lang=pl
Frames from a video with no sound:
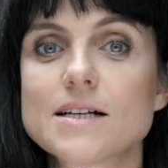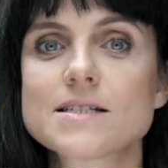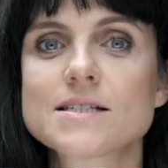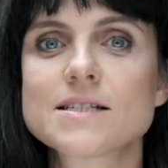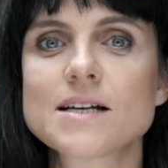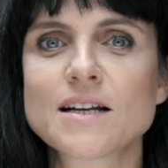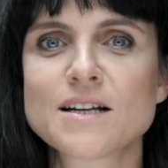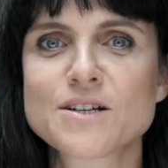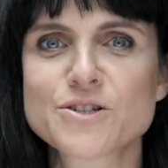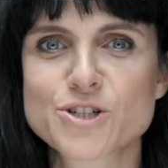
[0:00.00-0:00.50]

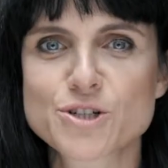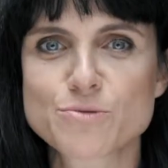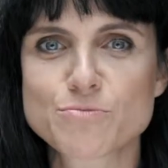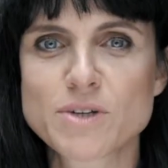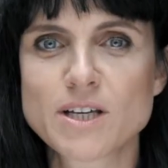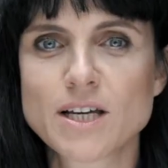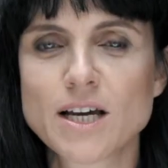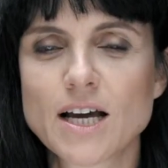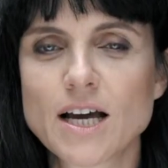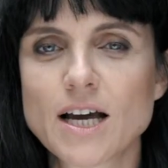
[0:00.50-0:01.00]
Zależy
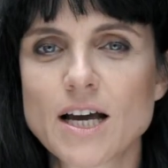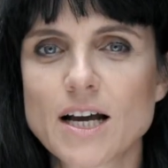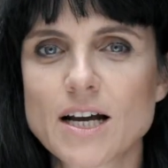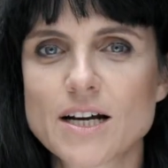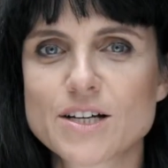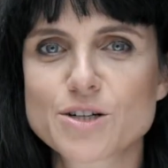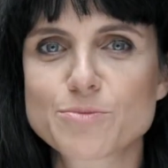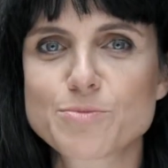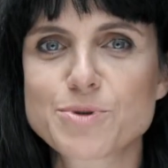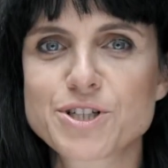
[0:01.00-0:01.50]
mi,
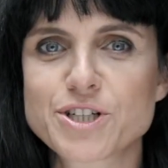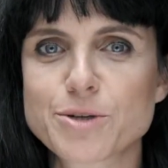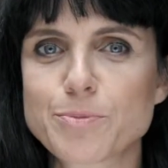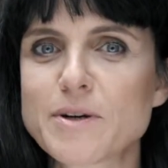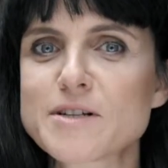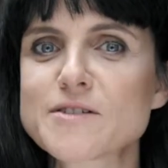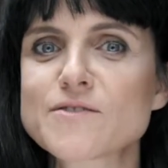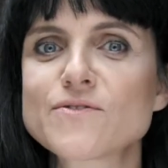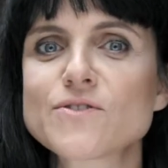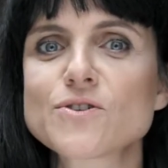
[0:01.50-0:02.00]
żebyście
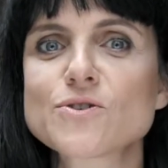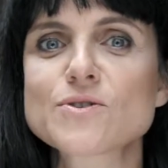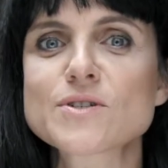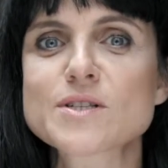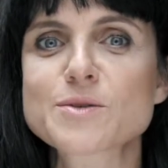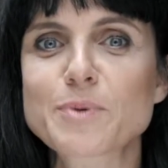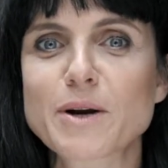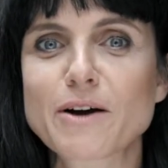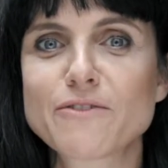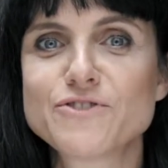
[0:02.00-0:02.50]
Państwo
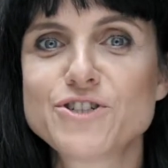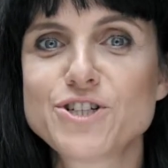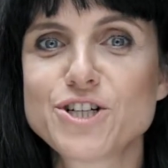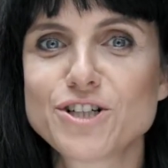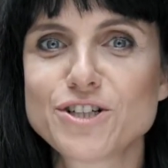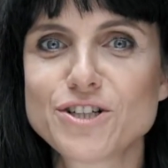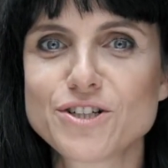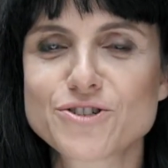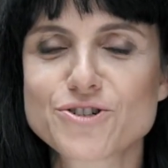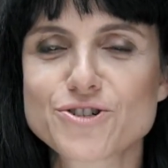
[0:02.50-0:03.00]

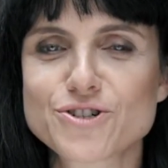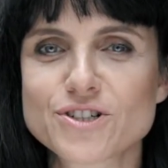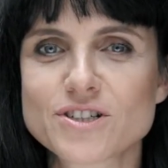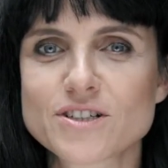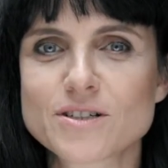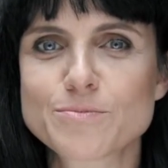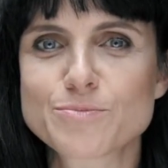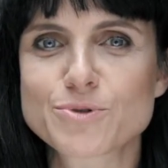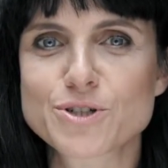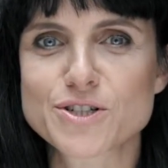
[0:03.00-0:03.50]
sprawdzili,
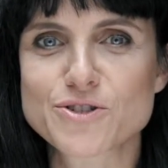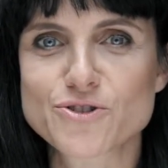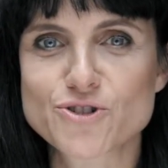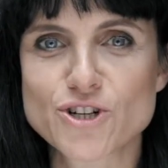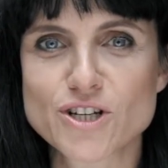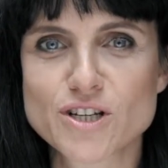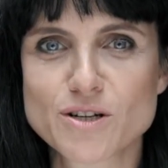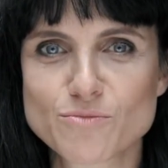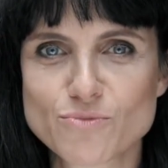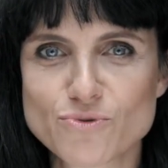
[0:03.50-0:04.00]
czy
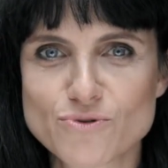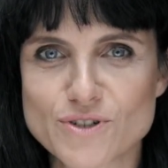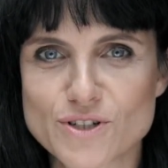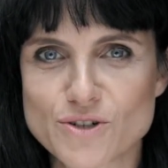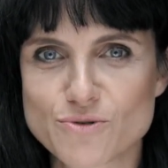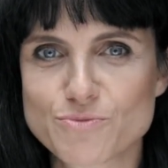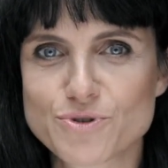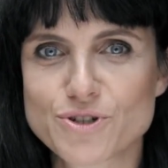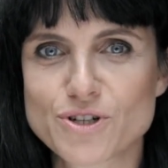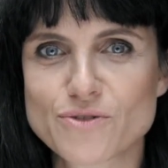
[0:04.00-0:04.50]
przestrzenie
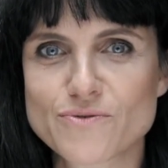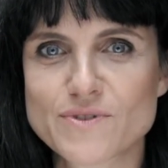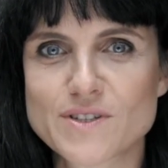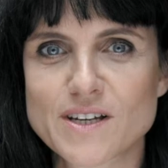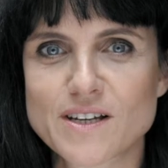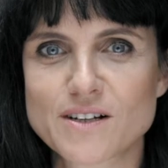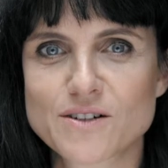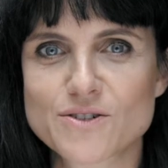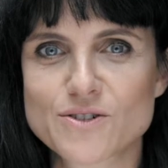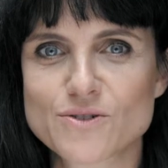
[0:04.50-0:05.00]
Muzeum
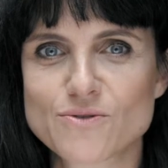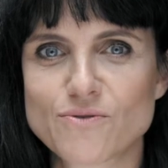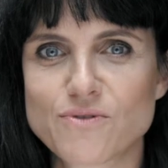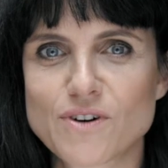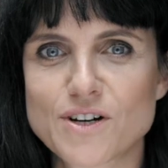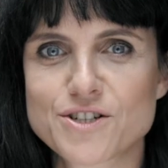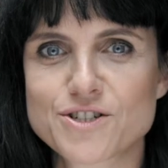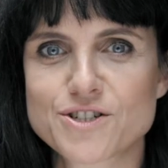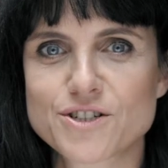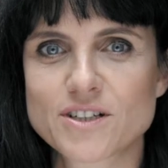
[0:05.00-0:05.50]
Śląskiego są
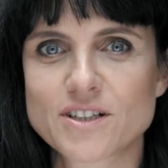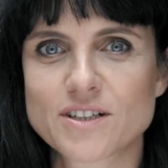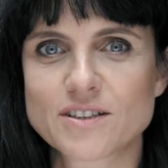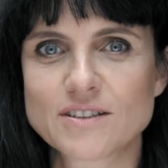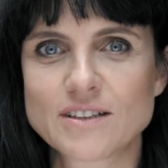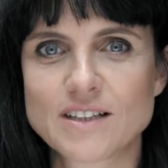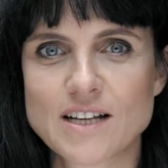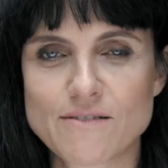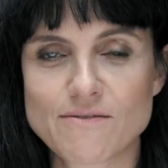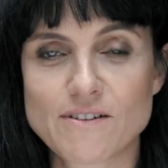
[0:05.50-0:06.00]
właśnie
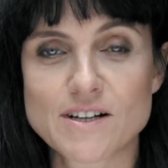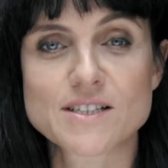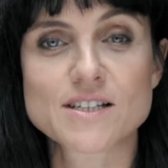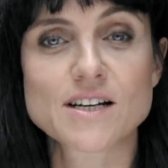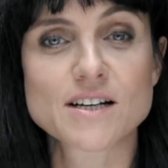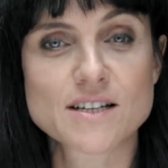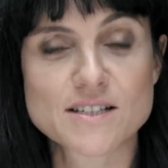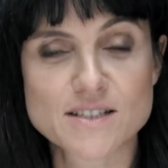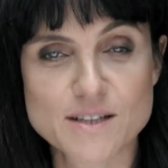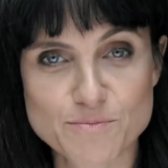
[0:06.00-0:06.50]
dla Was,
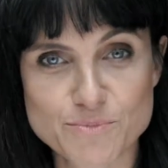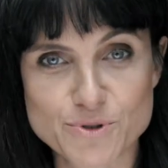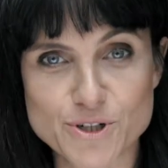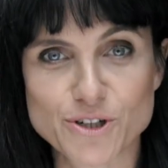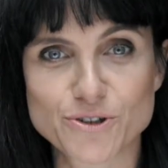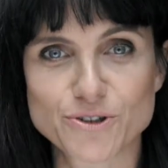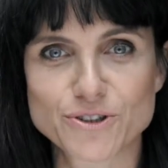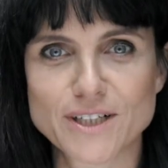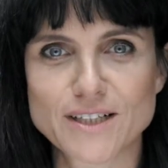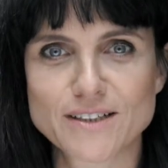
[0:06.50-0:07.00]
a jestem
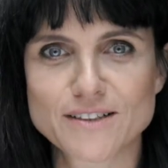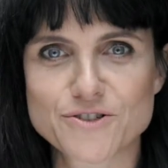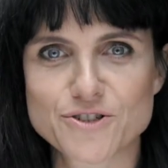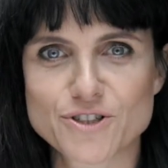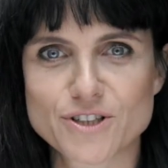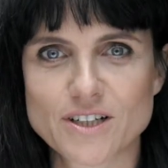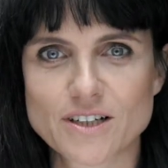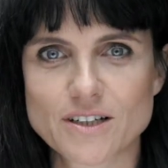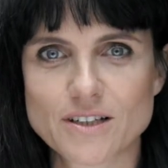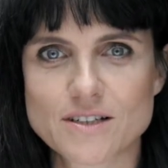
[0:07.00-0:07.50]
przekonana,
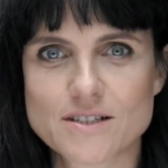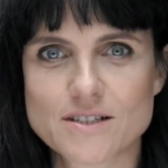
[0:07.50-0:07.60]
że tak